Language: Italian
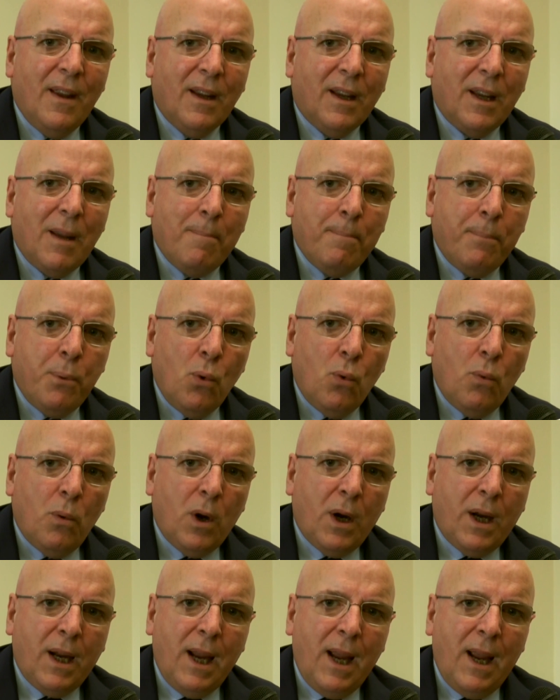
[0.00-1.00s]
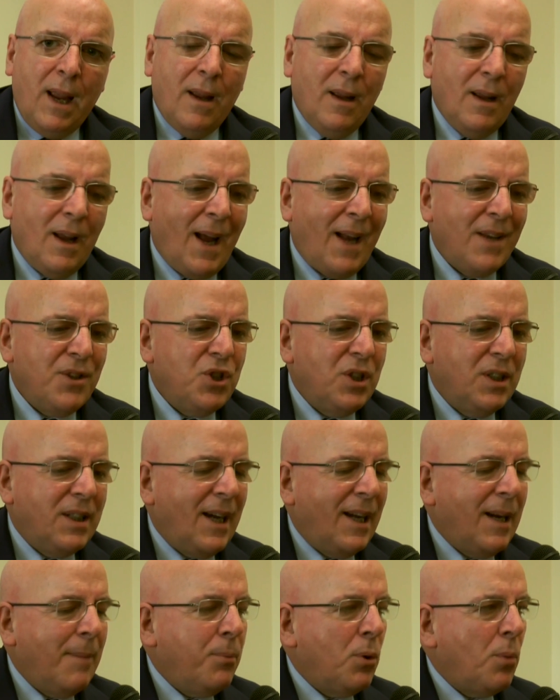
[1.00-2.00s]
che più che agitare